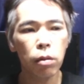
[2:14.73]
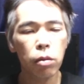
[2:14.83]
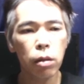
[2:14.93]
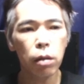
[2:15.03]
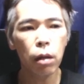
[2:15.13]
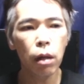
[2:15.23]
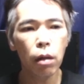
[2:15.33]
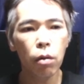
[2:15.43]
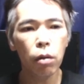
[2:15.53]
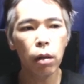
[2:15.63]
そし
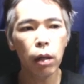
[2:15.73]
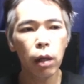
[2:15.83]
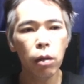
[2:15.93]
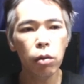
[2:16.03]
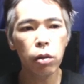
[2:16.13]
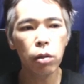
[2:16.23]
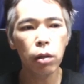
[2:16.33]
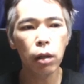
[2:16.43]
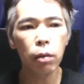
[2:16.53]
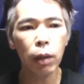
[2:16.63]
て北海道
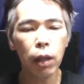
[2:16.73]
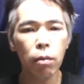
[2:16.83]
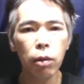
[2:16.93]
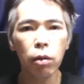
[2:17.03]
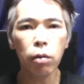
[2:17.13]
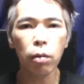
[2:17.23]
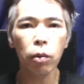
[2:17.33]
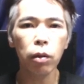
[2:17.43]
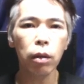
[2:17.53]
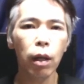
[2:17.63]
ツーリングまた見ようと
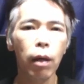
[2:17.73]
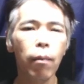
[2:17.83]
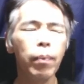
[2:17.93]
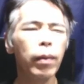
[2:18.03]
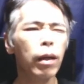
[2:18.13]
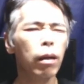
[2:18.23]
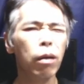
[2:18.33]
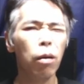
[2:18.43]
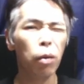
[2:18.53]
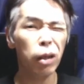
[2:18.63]
思ったら、
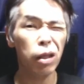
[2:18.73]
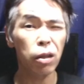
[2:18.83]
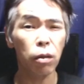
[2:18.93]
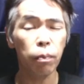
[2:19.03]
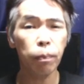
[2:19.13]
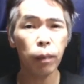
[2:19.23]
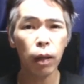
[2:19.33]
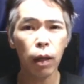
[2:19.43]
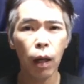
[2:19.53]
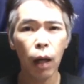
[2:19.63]
これですよ。
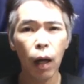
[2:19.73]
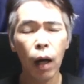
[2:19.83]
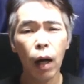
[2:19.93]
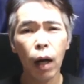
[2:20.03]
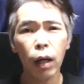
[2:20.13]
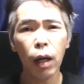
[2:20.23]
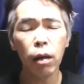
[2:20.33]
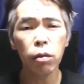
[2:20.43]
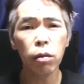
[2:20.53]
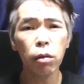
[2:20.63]

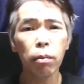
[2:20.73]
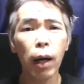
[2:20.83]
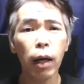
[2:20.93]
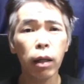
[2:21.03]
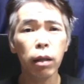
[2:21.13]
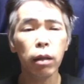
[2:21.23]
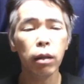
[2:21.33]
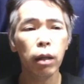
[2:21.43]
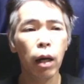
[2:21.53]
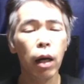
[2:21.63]
アカウントバン。
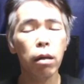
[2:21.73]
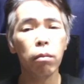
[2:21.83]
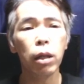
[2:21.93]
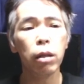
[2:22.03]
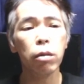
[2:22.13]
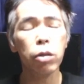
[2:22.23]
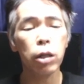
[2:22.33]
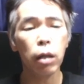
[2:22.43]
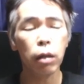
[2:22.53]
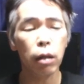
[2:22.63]
はい。メールの
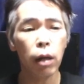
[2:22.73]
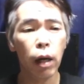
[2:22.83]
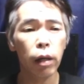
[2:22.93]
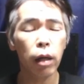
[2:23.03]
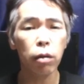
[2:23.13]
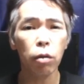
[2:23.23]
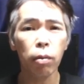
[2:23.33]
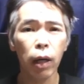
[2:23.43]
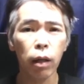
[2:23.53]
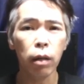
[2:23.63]

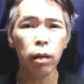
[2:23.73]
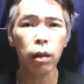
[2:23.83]
チャンネルアカウントバン。